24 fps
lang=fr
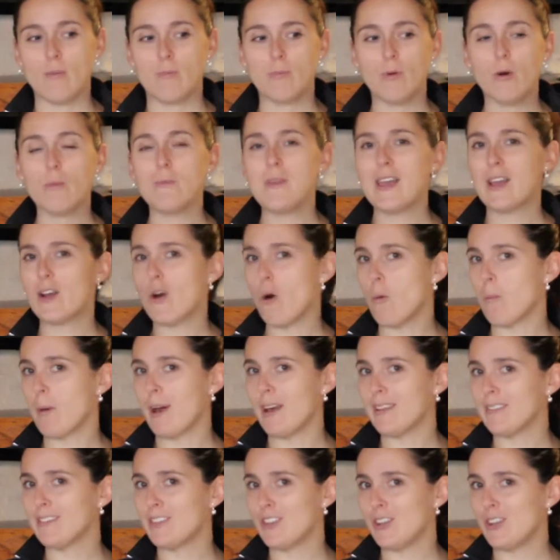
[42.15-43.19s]
pour bien
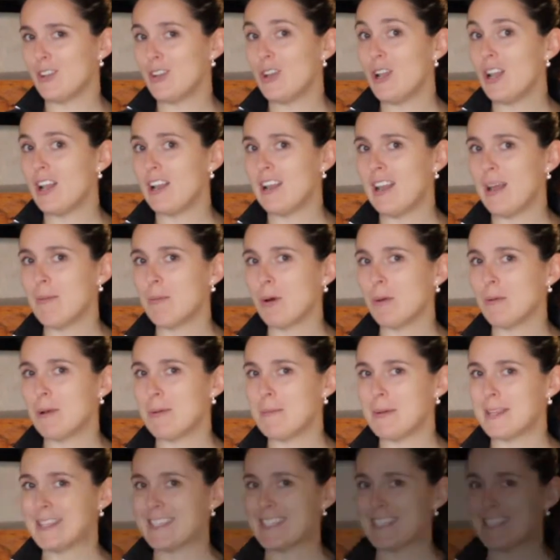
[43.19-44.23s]
comprendre la
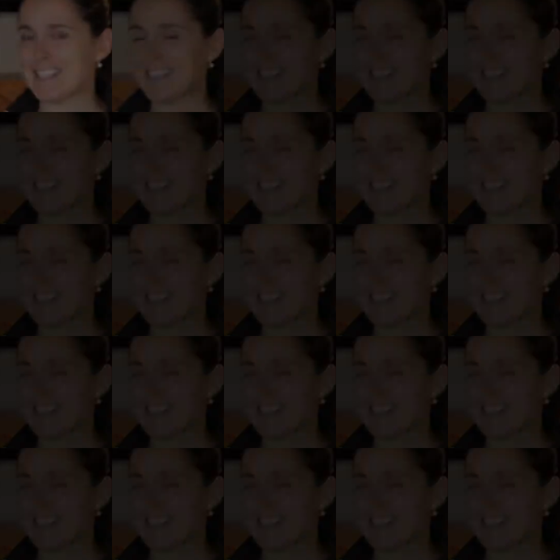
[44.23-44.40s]
problématique.